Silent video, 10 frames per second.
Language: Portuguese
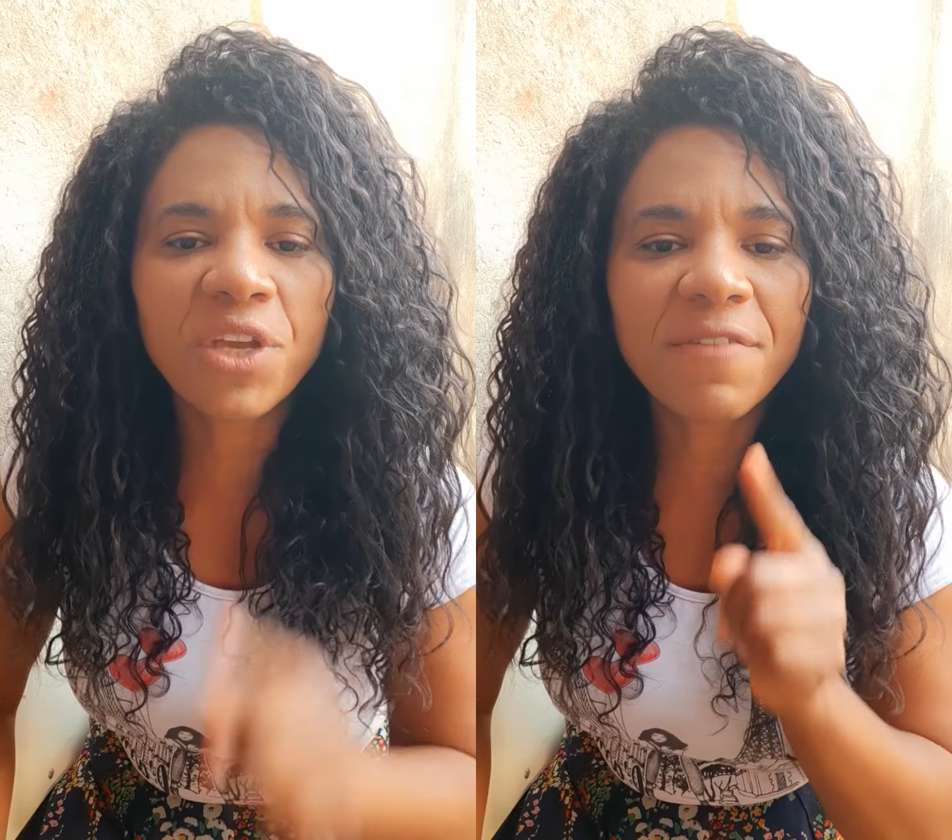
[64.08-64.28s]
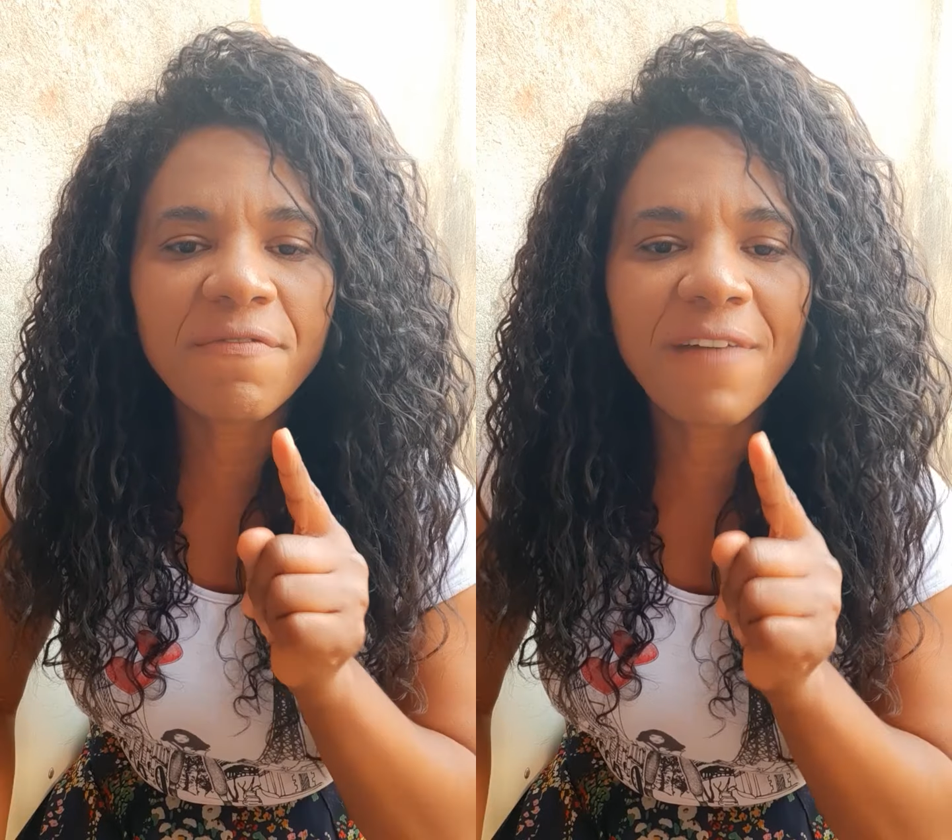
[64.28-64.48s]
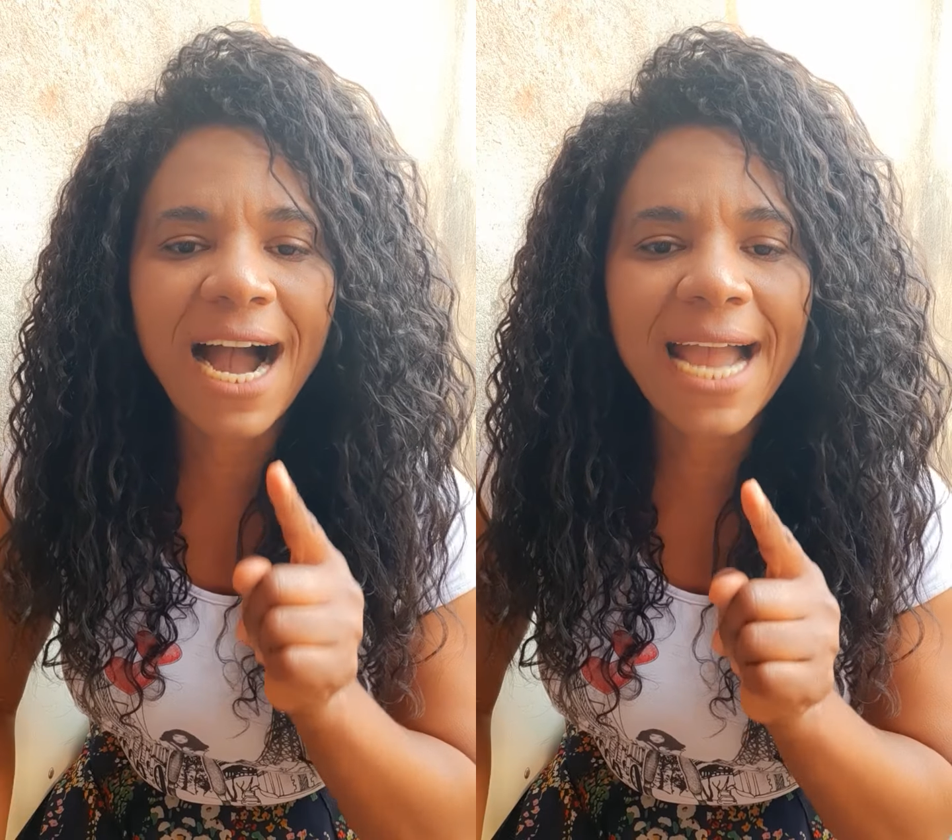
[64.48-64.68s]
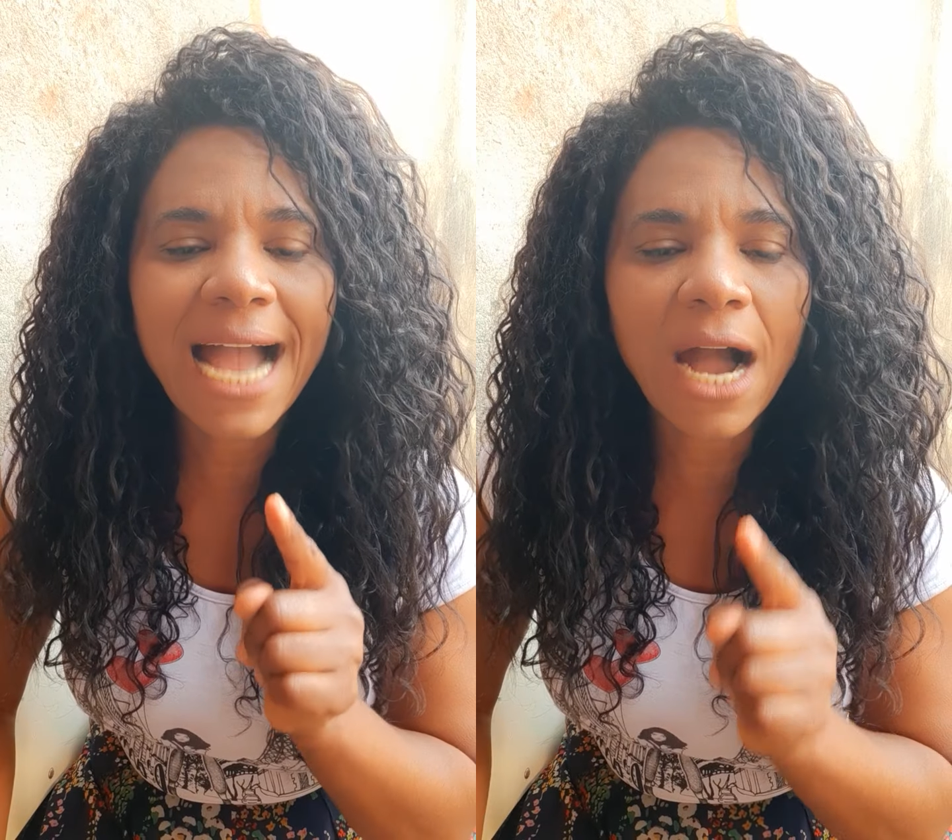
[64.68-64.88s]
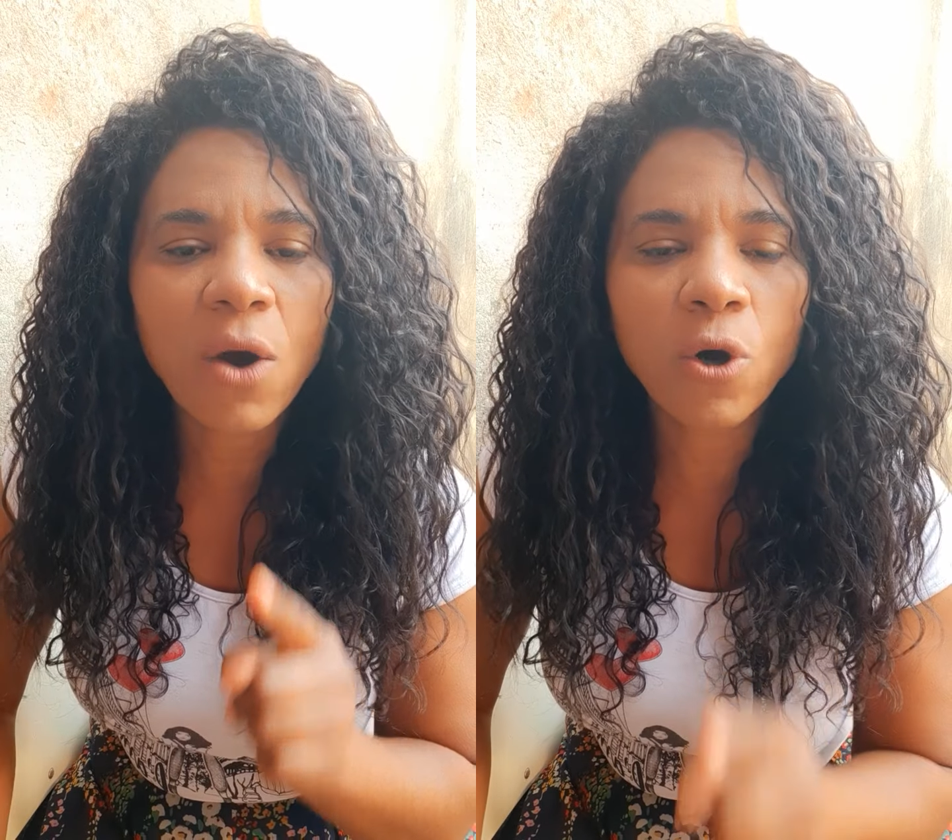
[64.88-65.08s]
que vai
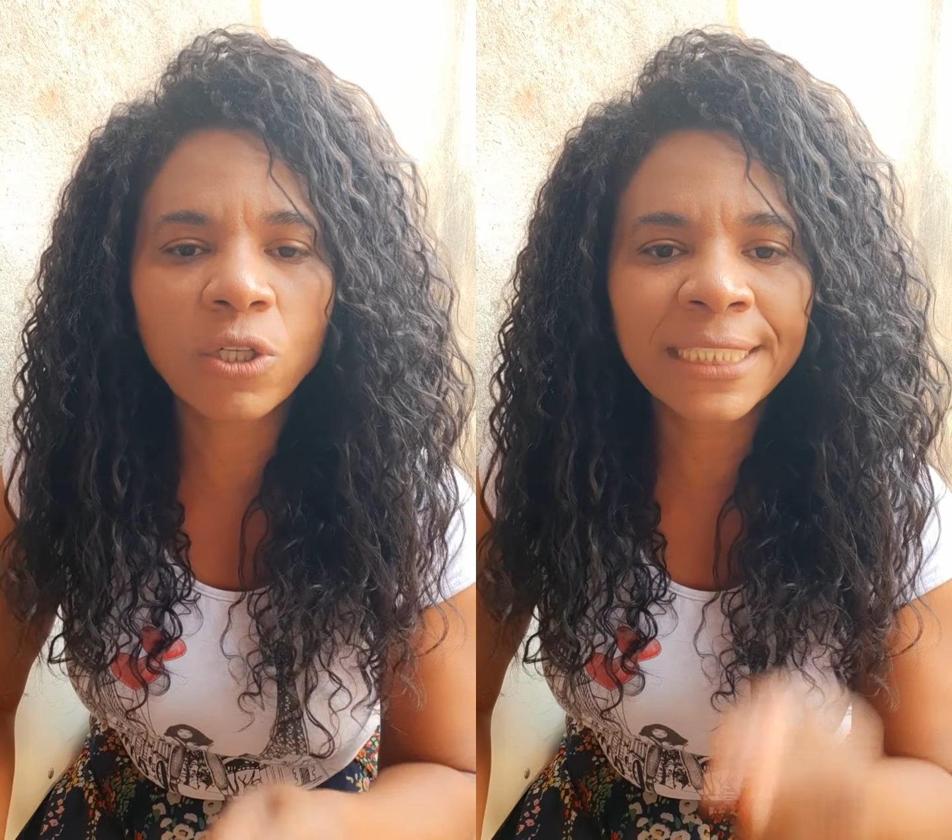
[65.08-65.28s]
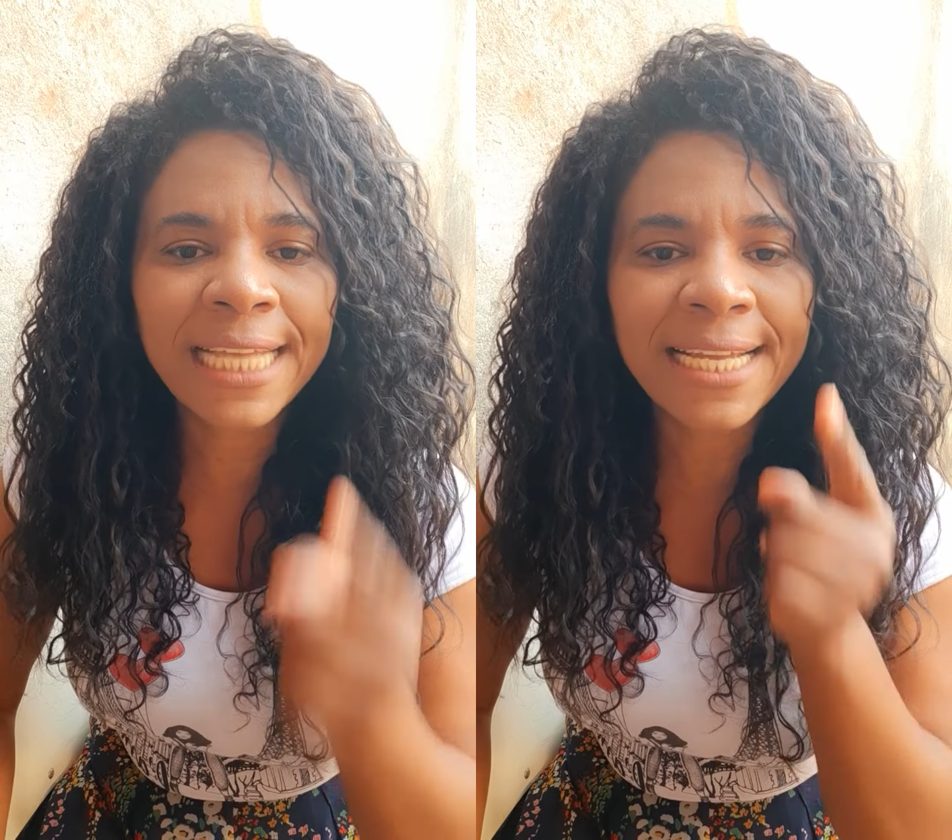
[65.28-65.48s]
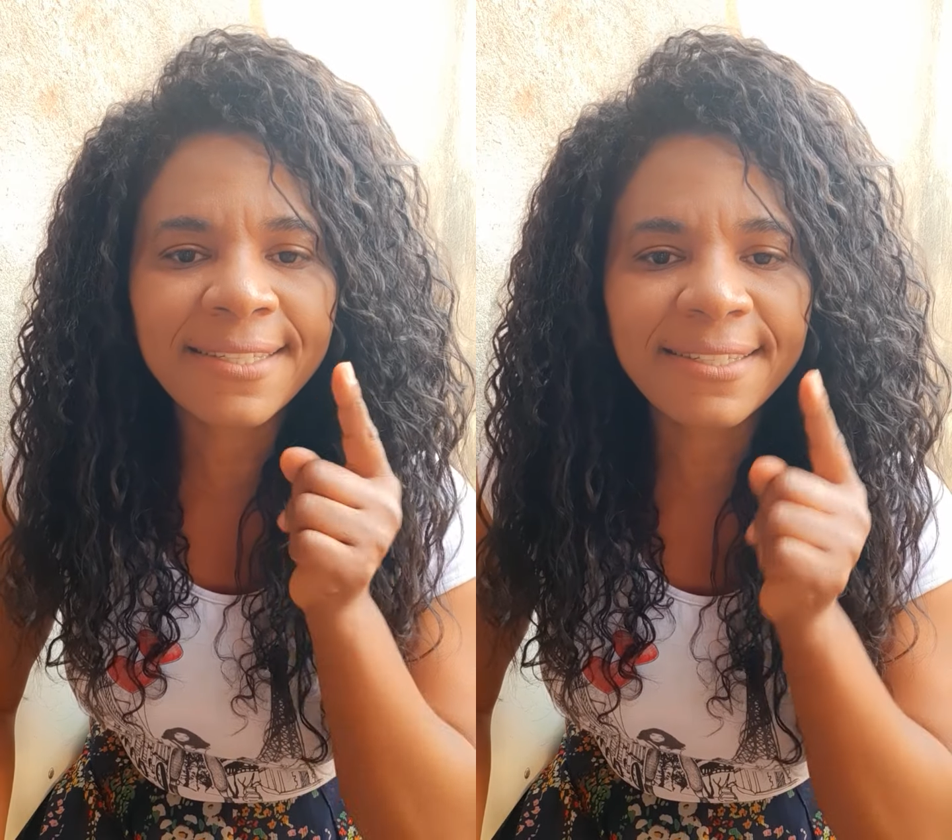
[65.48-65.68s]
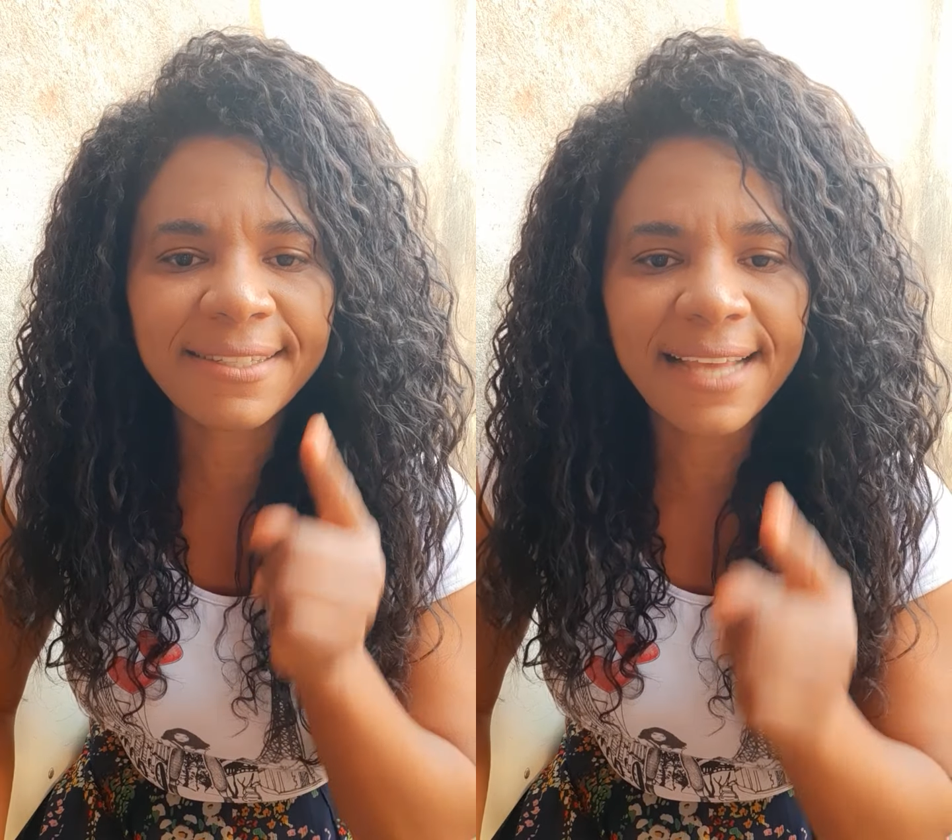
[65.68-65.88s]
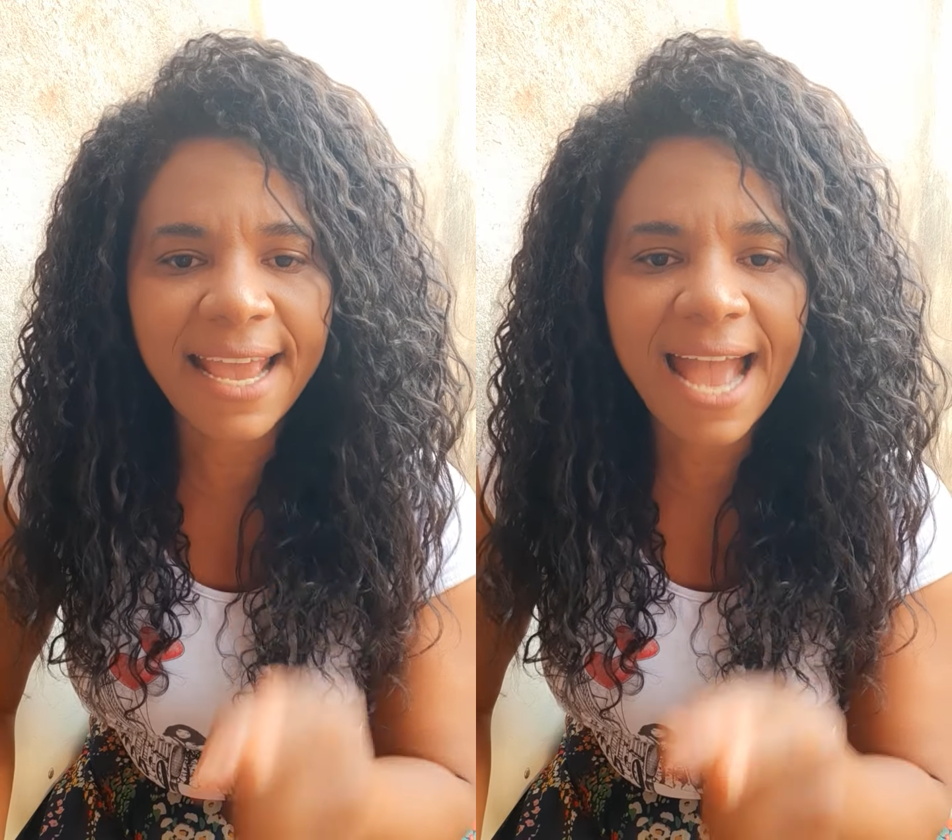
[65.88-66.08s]

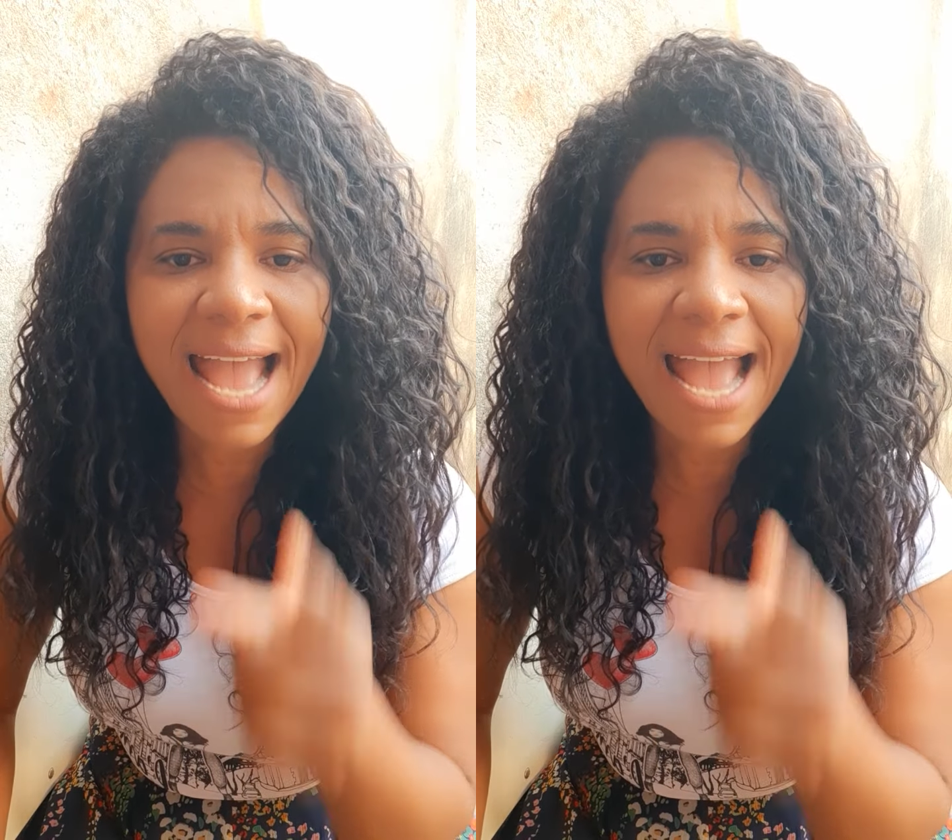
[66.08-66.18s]
acontecer